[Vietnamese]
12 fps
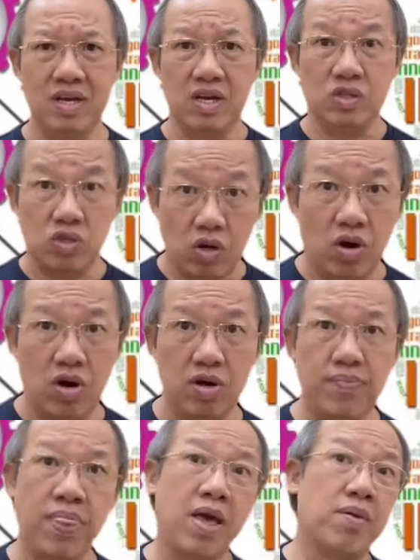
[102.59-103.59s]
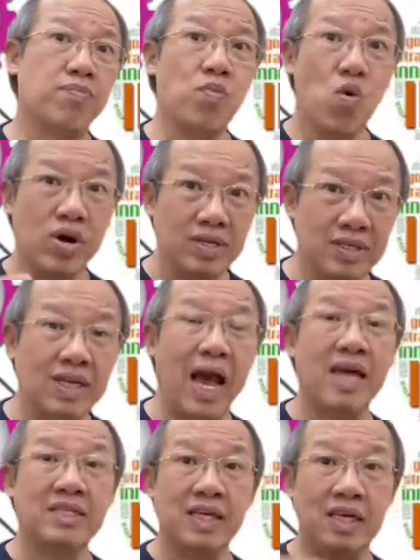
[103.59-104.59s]
Do đó muốn
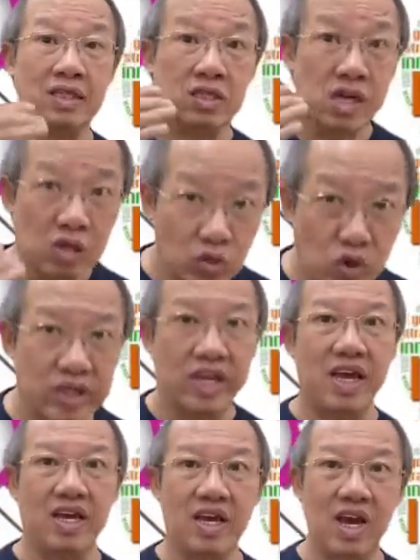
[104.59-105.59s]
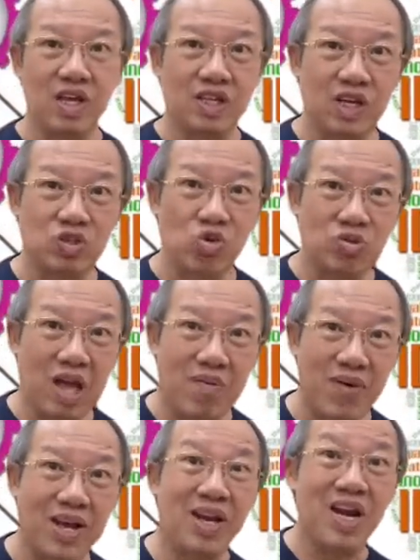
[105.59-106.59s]
Kaizen được duy trì thì chúng ta
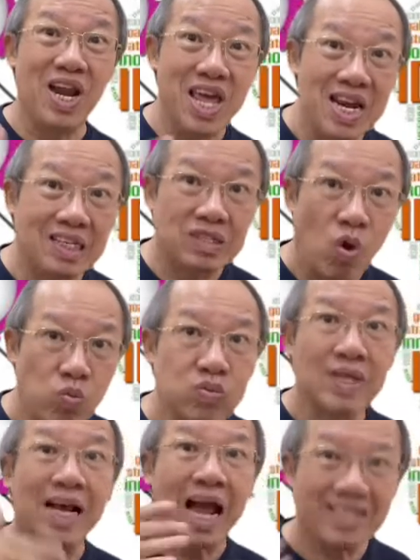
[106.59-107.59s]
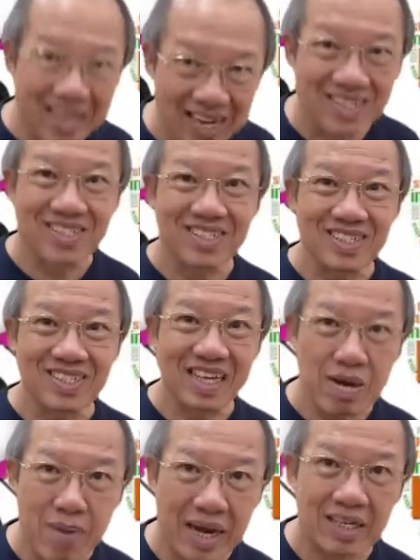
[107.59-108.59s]
phải liên tục Kaizen các
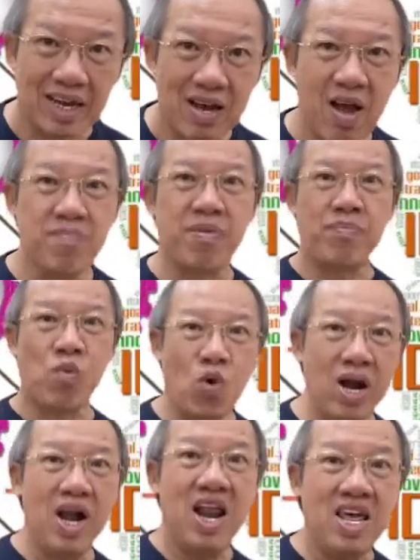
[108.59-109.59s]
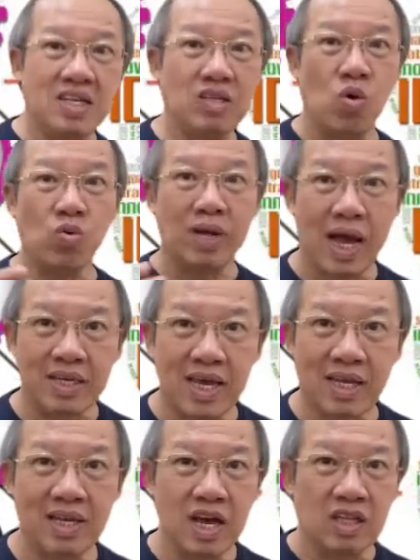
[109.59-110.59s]
bạn nhé. Mà muốn liên tục Kaizen
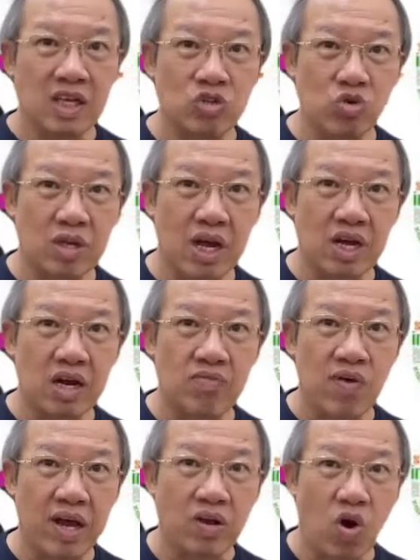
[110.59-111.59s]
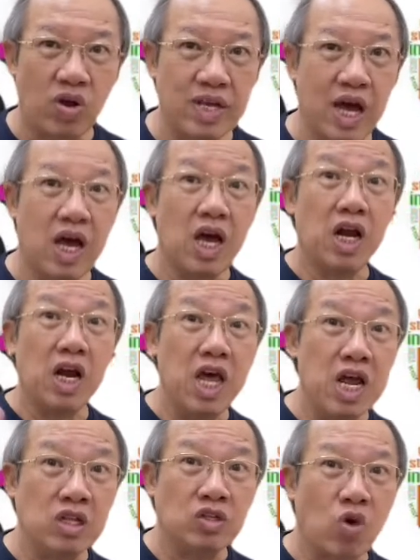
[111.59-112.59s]
thì chúng ta cần phải có gì ạ?
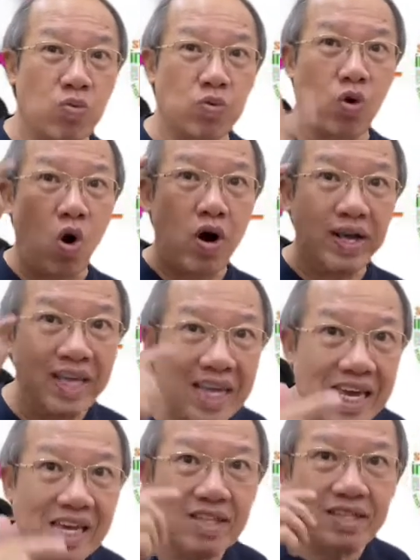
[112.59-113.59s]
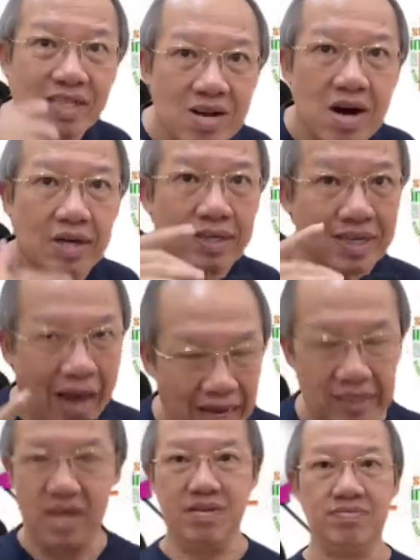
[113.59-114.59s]
Liên tục có ý tưởng cải
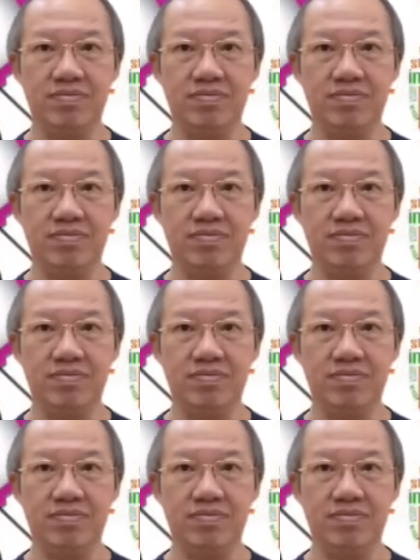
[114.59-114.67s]
tiến.